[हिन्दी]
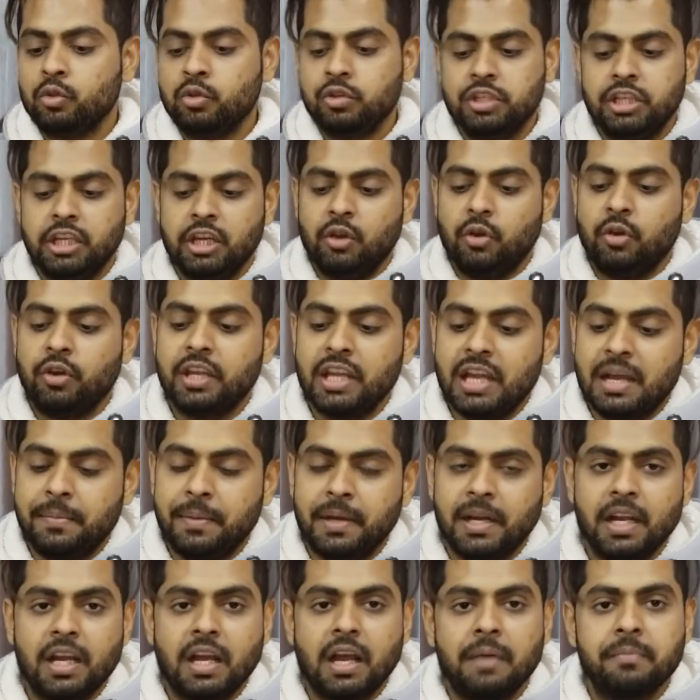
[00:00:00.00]
तो ये हो गया
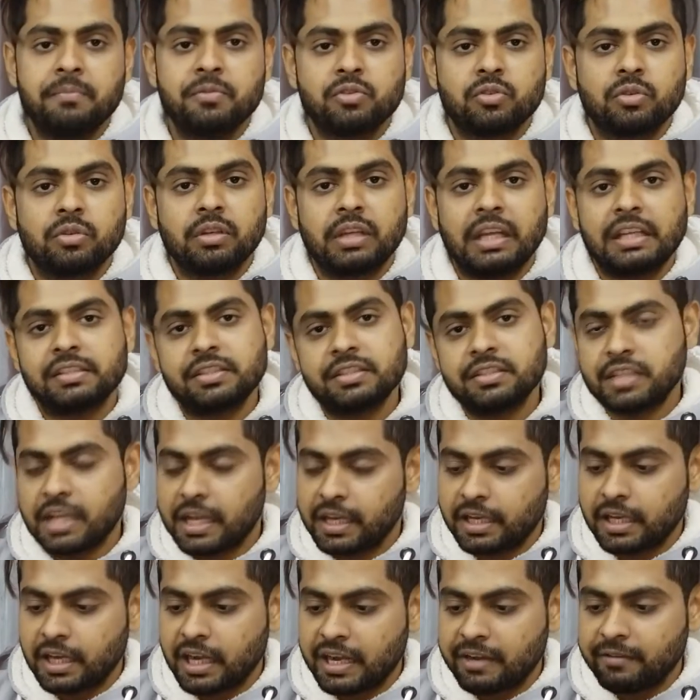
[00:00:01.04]
हमारा हम इसको कैसे
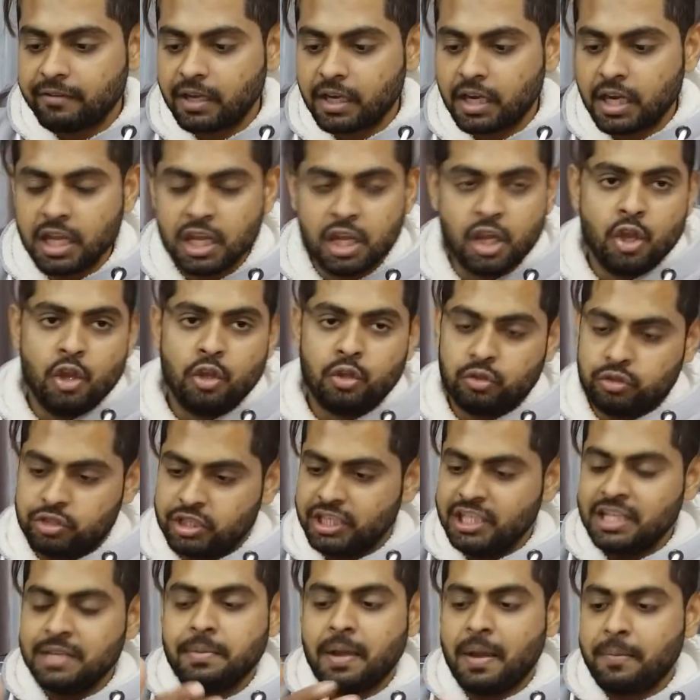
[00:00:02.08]
चेक करने वाले हैं तो
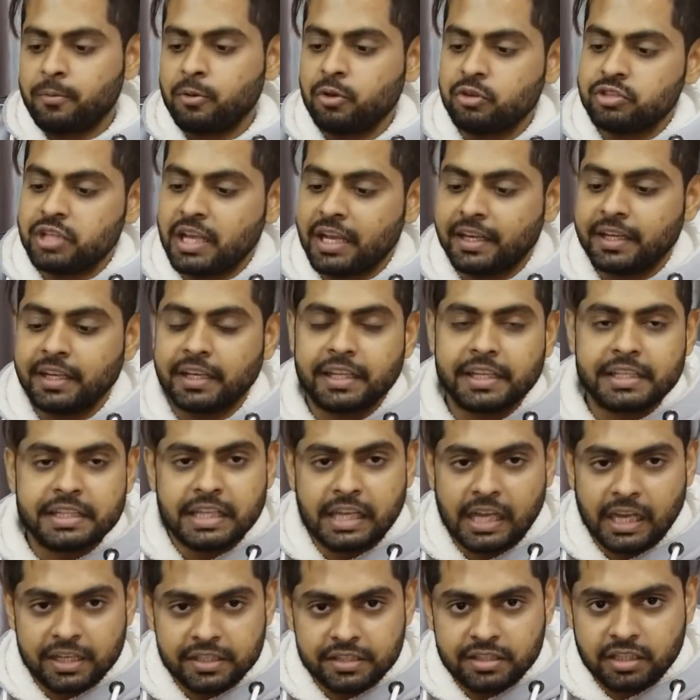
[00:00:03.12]
चलिए मैं आपको चेक करके
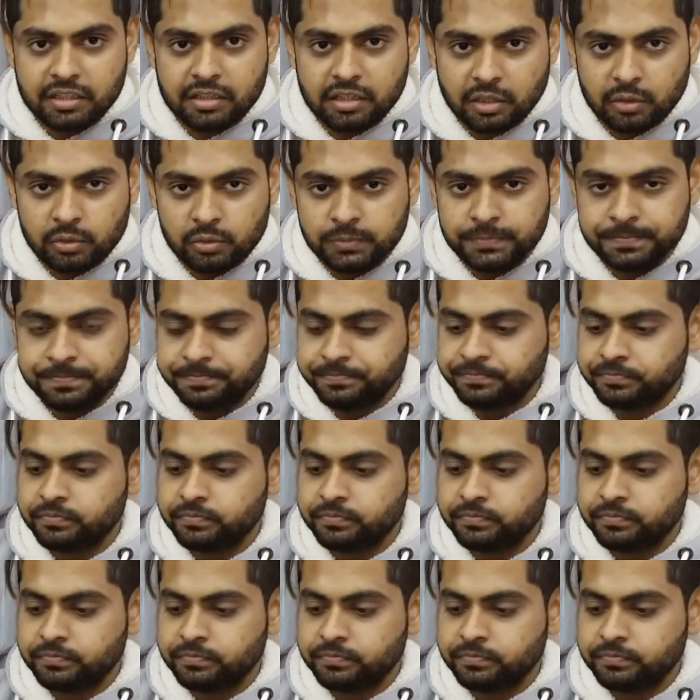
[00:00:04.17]
दिखाई देता हूं